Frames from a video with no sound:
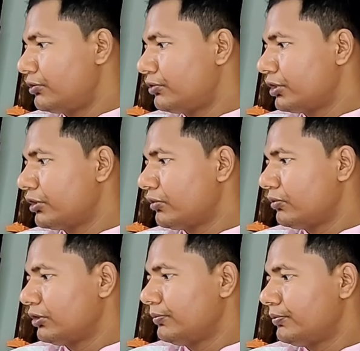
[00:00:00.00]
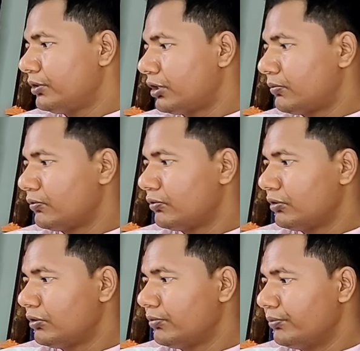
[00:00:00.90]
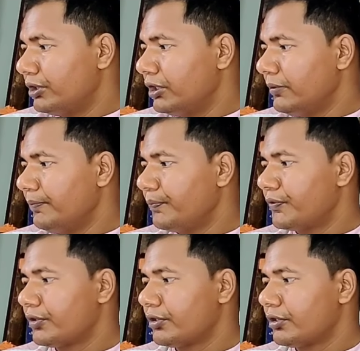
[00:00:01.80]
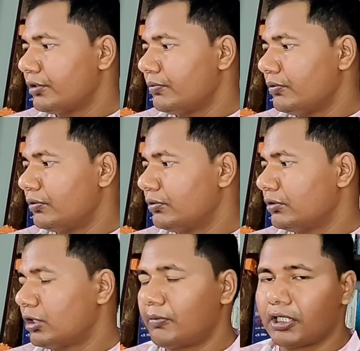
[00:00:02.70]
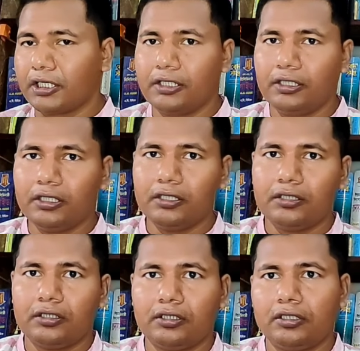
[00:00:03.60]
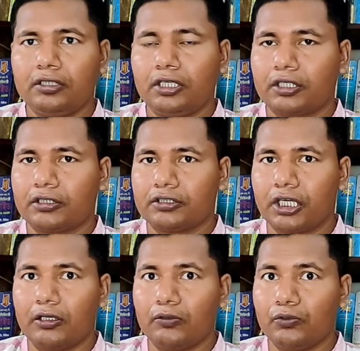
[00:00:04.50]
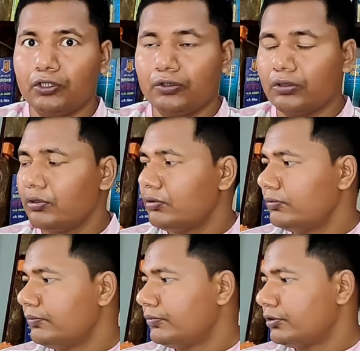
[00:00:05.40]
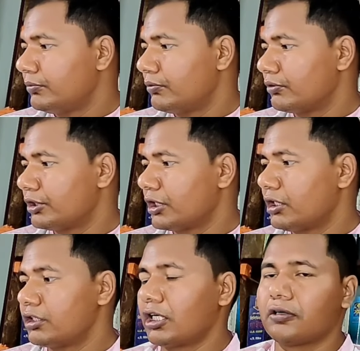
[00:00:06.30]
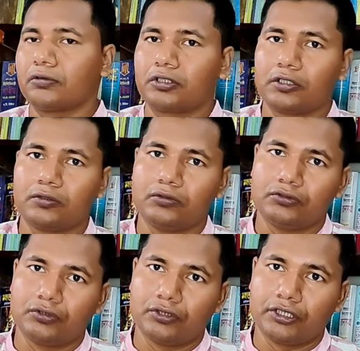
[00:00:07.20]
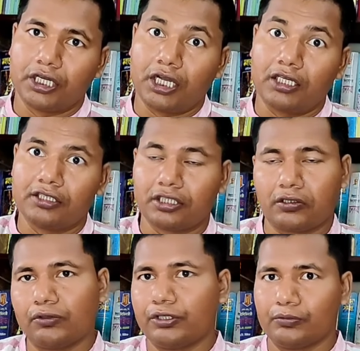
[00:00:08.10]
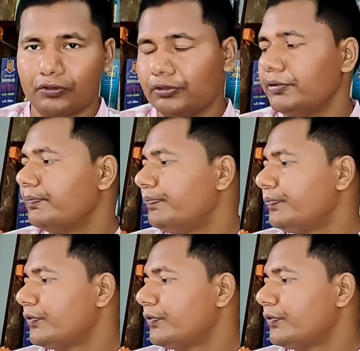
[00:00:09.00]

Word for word: এই সুযোগে নবদ্বীপ তার বন্ধুবান্ধব মিলে এবং তার মাকে নিয়ে একটা জাল উইল করলো এবং সেখানে স্বাক্ষরটা গুরুচরণের আগের স্বাক্ষরের মতোই